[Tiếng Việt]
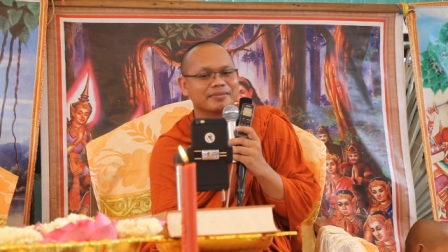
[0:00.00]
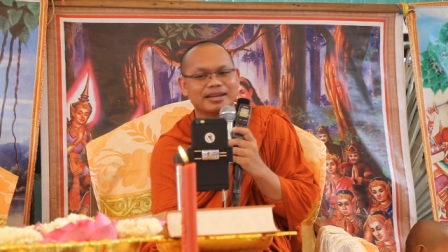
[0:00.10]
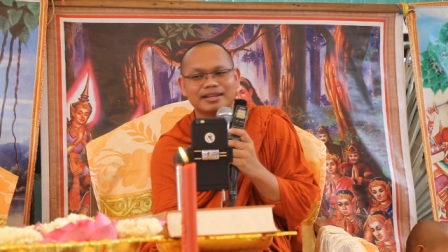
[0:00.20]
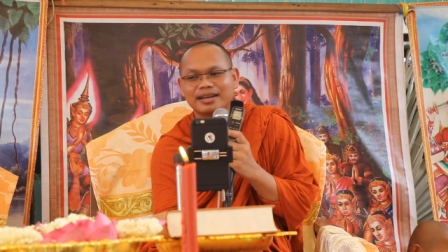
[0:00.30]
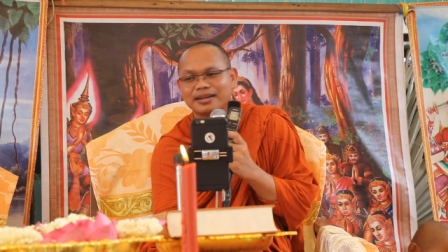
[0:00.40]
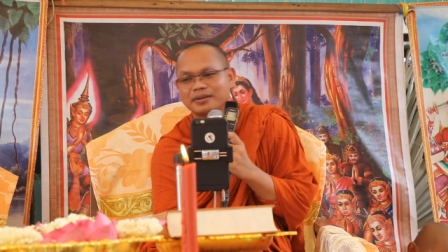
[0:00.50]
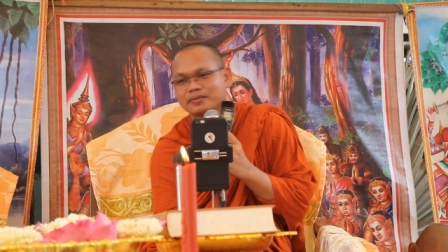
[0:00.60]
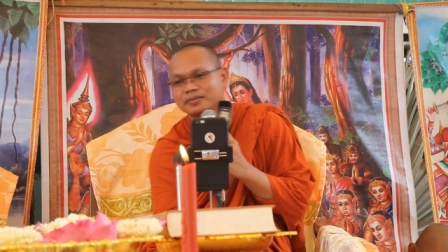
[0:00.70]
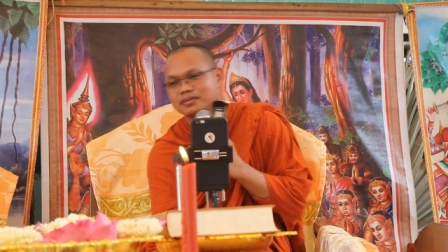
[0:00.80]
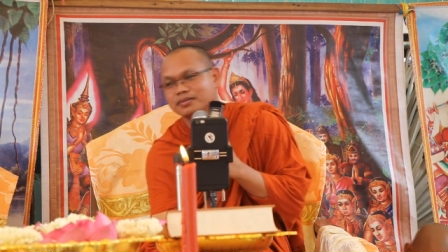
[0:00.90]
men đã
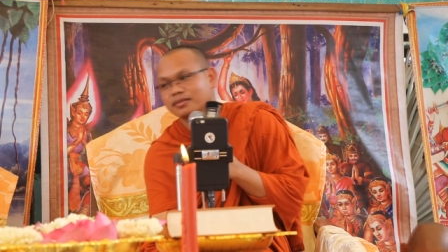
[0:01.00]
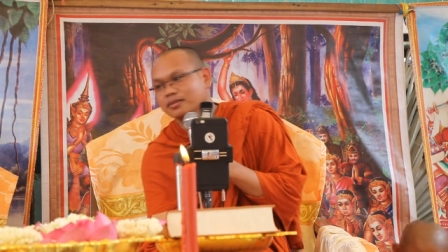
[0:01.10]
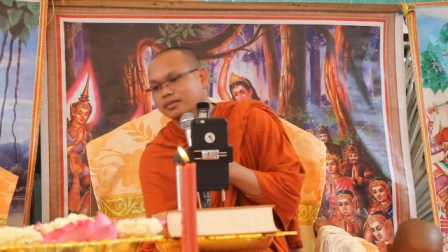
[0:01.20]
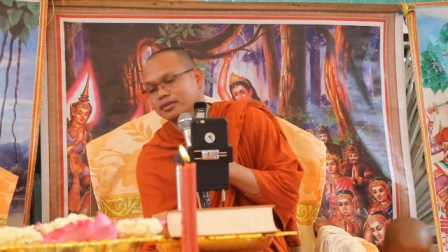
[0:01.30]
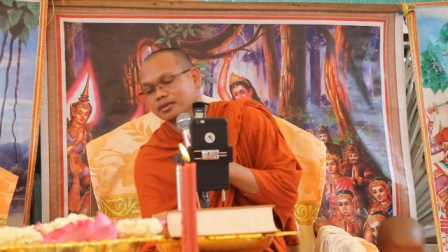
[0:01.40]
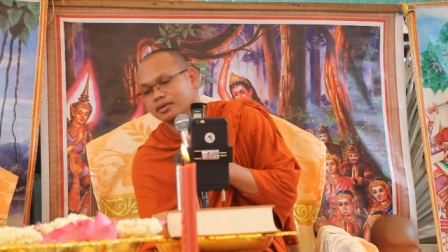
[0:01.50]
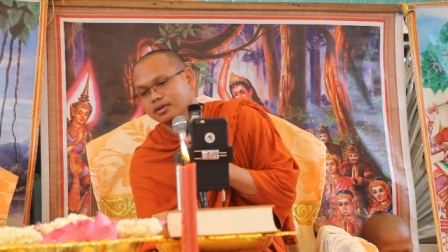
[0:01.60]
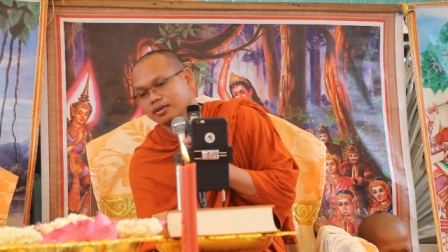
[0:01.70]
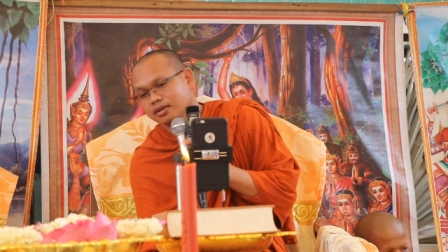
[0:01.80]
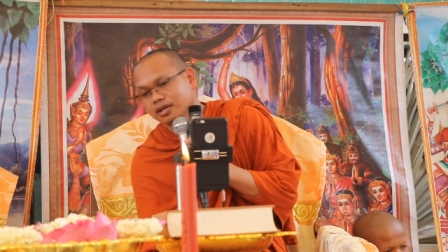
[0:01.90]

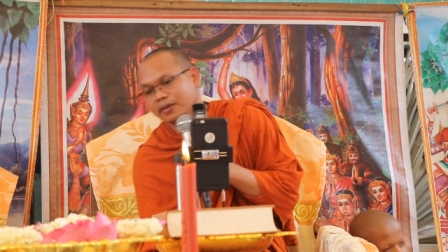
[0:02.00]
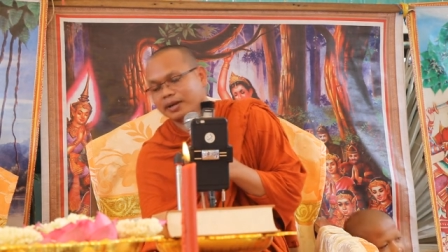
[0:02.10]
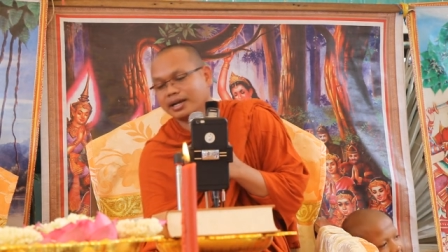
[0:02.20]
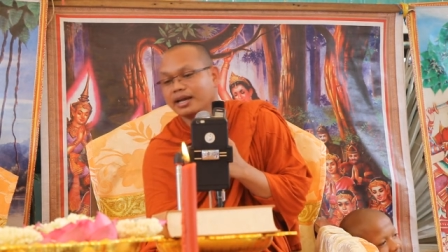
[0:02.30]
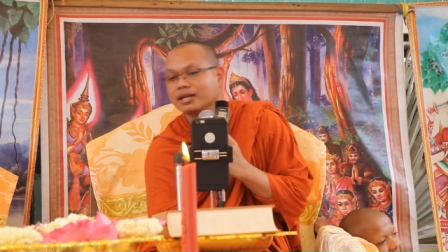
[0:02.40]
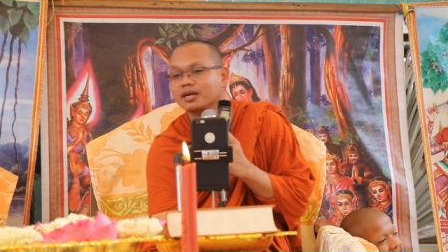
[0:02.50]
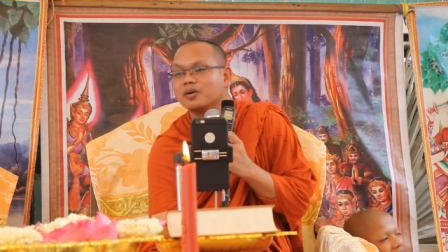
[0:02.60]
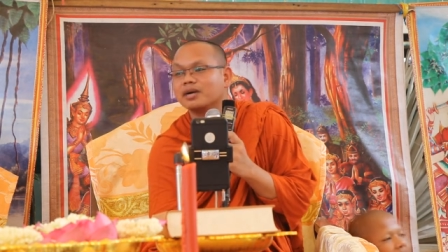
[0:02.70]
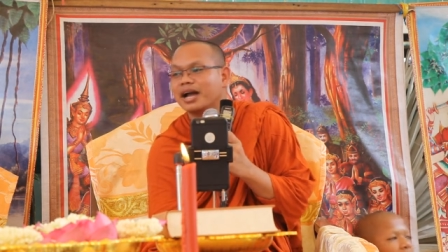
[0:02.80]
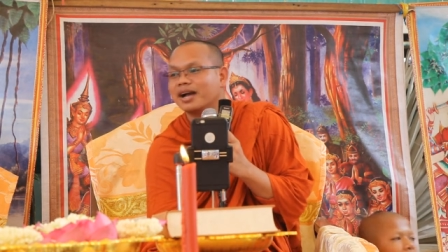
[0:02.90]
cái bậc kênh
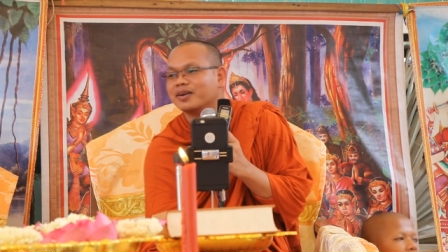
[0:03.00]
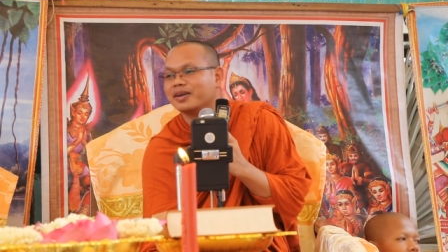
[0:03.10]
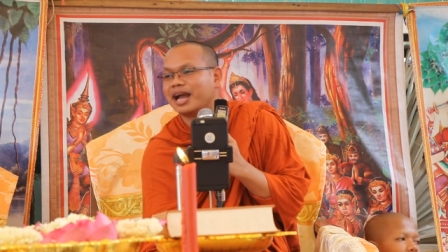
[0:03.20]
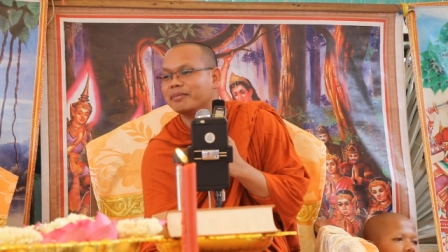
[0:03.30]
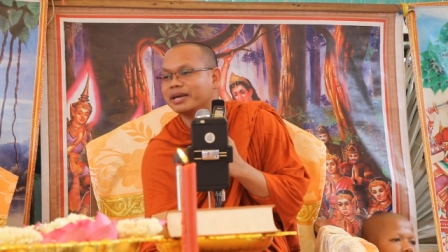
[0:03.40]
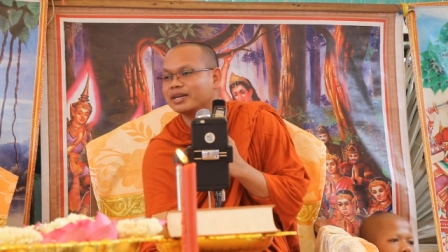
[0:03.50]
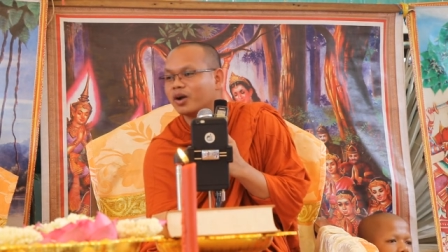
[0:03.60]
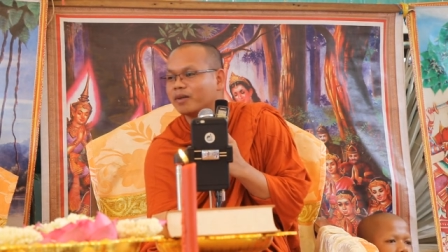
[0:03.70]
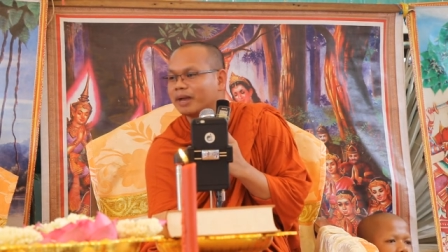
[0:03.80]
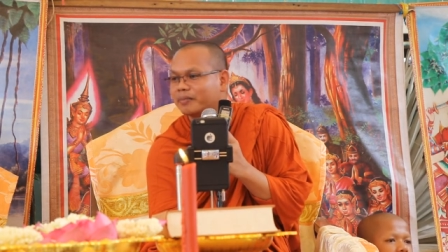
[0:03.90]
câu ca của lá men
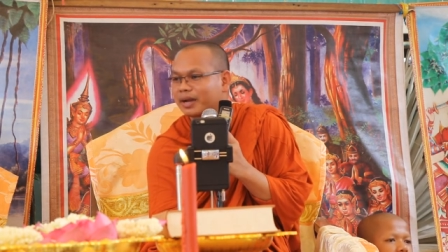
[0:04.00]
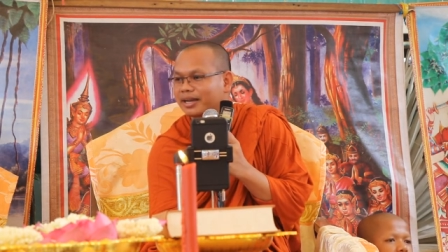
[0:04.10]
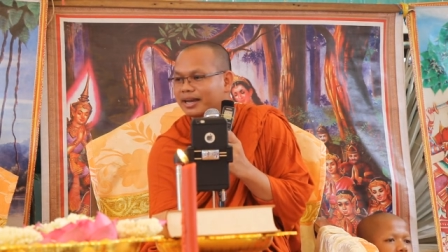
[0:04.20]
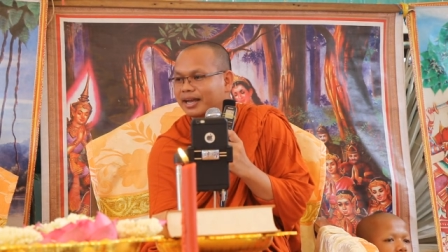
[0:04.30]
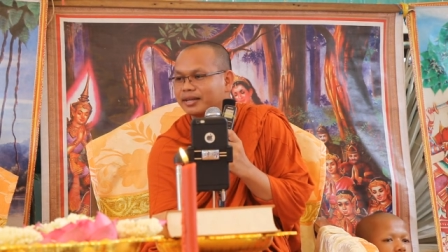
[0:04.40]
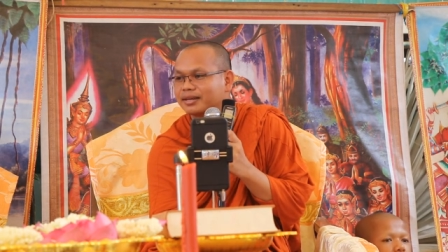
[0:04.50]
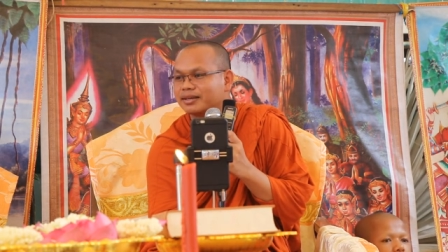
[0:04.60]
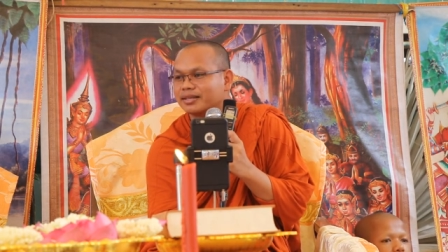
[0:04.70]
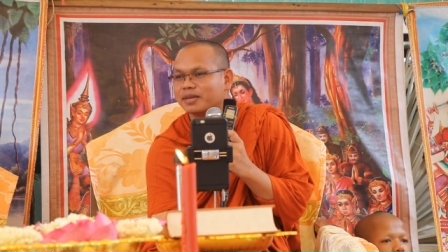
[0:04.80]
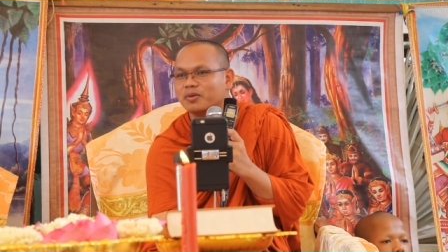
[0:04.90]
có ban phật này nè
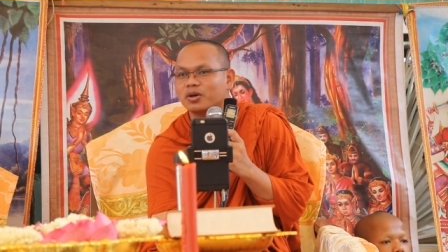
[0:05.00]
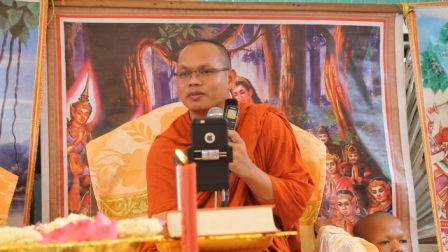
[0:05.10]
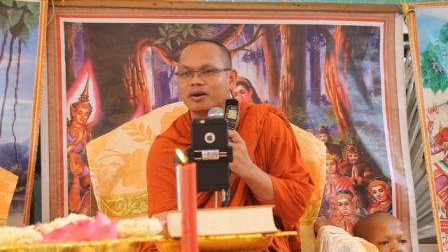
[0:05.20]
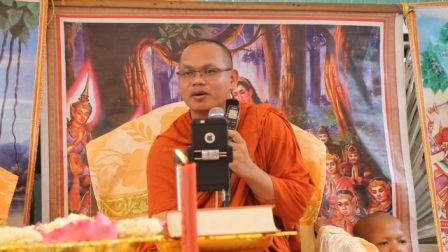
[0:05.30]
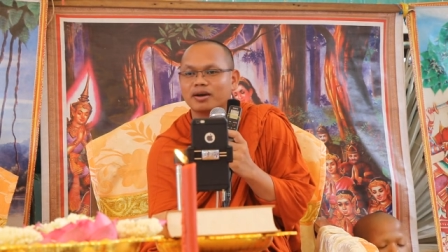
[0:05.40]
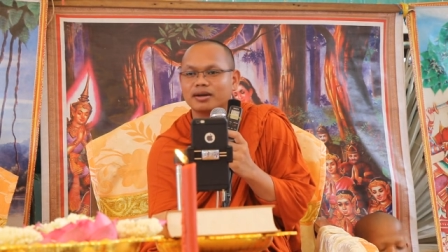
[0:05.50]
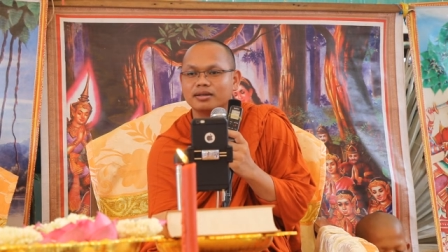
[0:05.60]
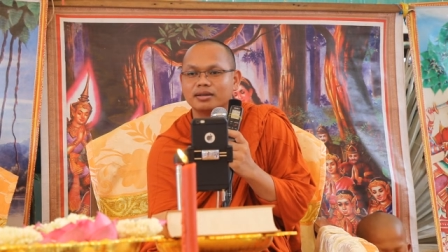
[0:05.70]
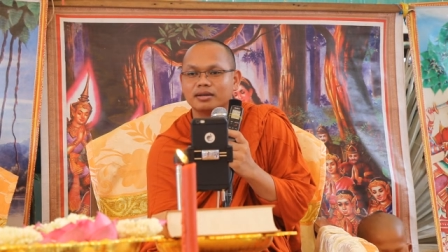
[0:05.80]
tấm bùa tờ bông hả